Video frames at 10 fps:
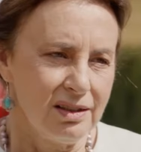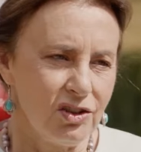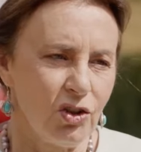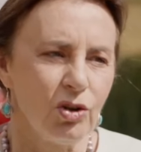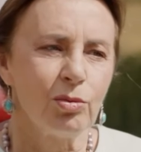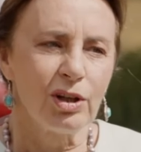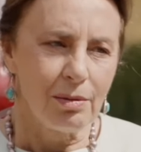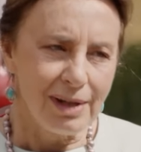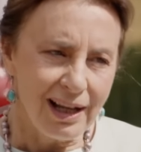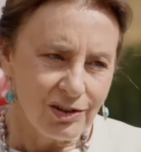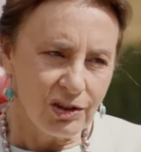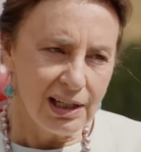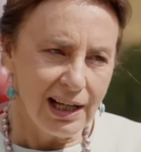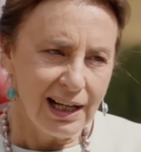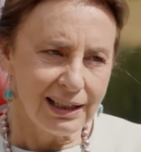Yo voy a hablar con
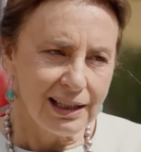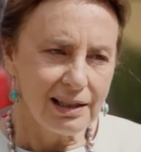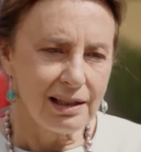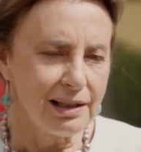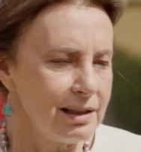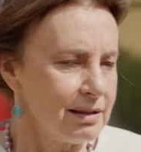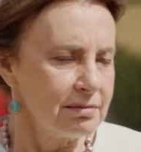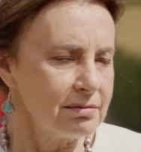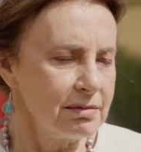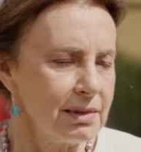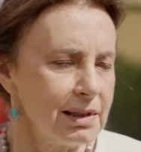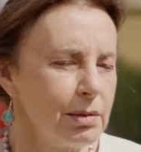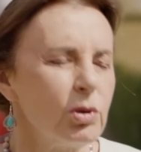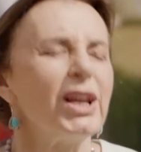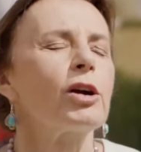el ángel y
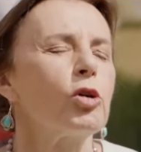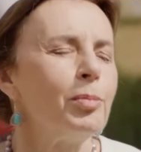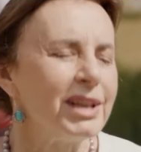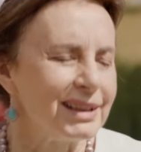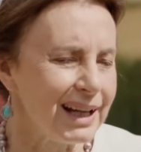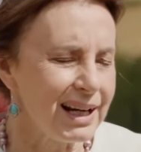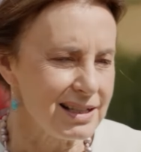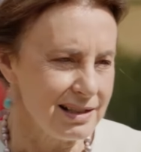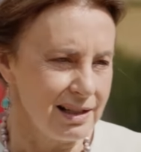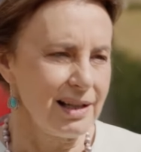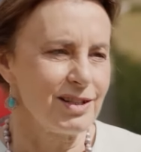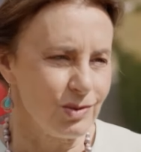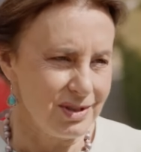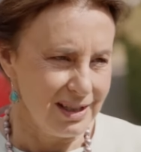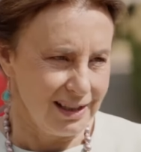le voy a comentar acerca de
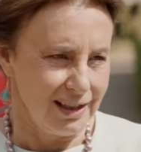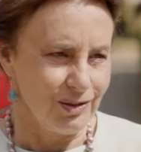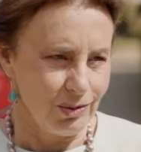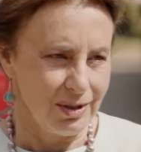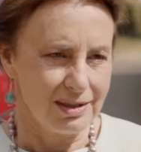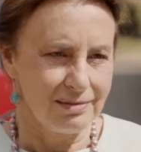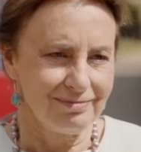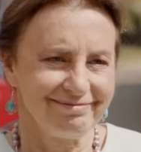sus inquietudes.